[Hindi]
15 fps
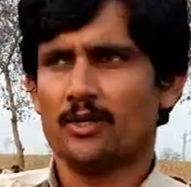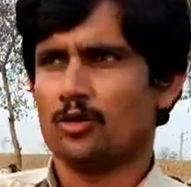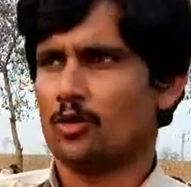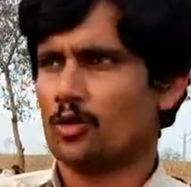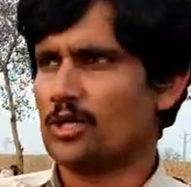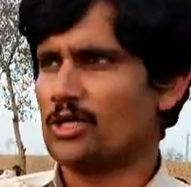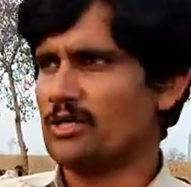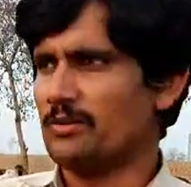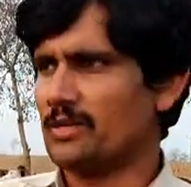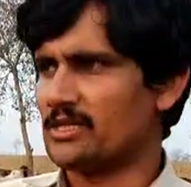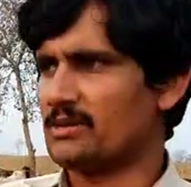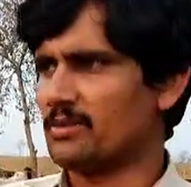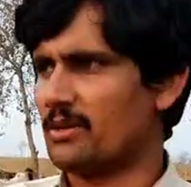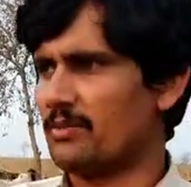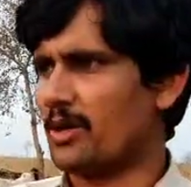तो किसी भी
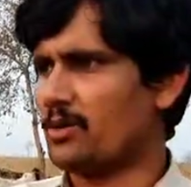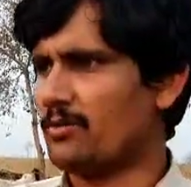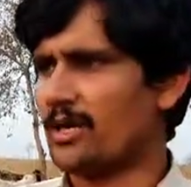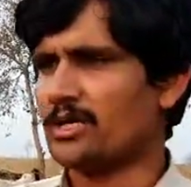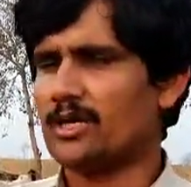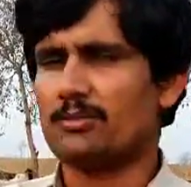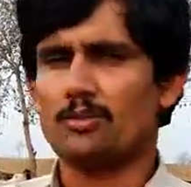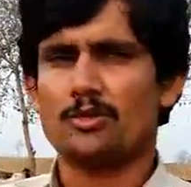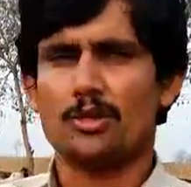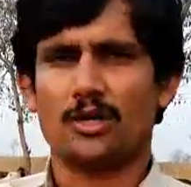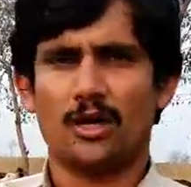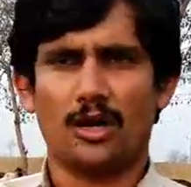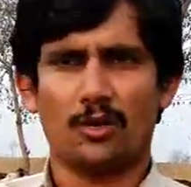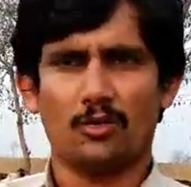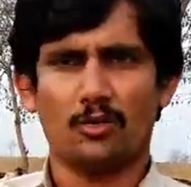किस्म की मालूम आपको
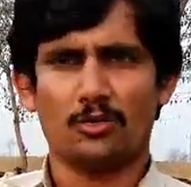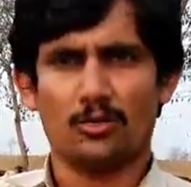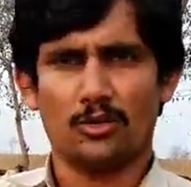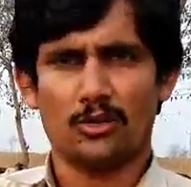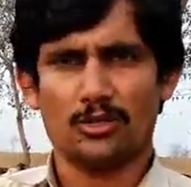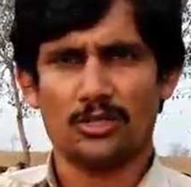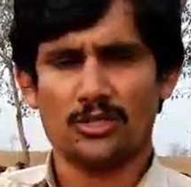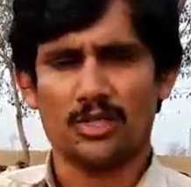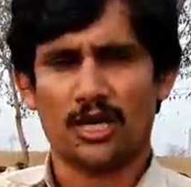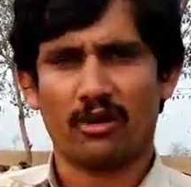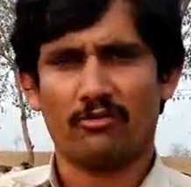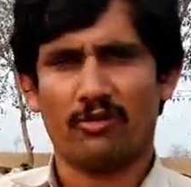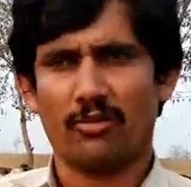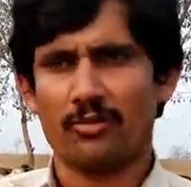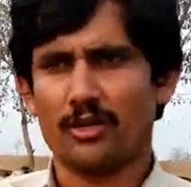दरकार हो तो अज़ीज़ कैटल
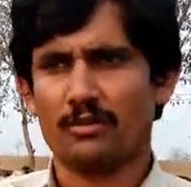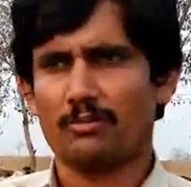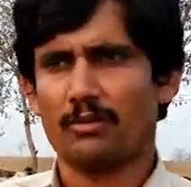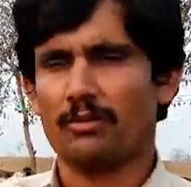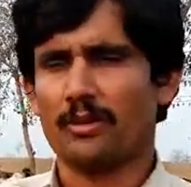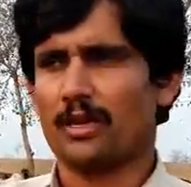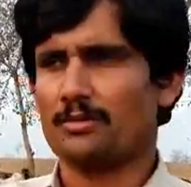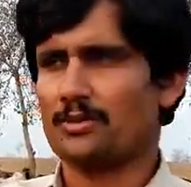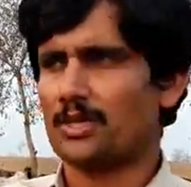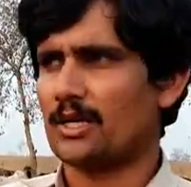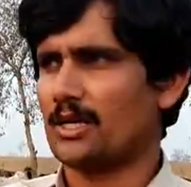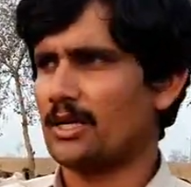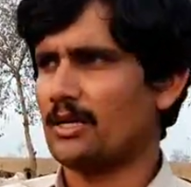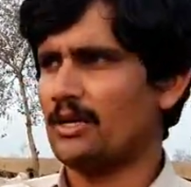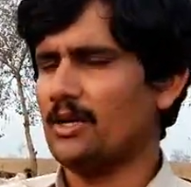फार्म के नंबर पर रबता
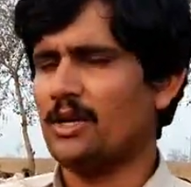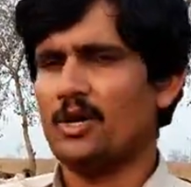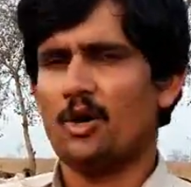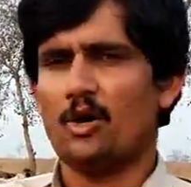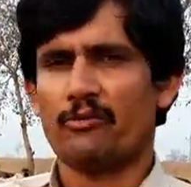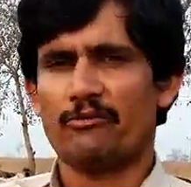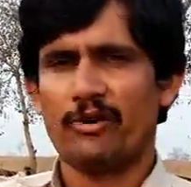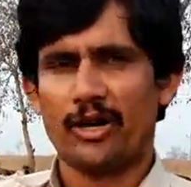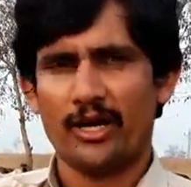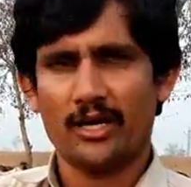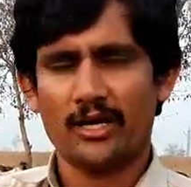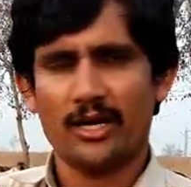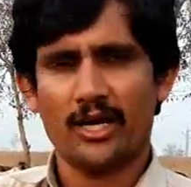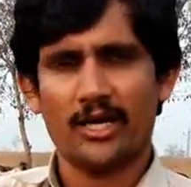करें और फैटनिंग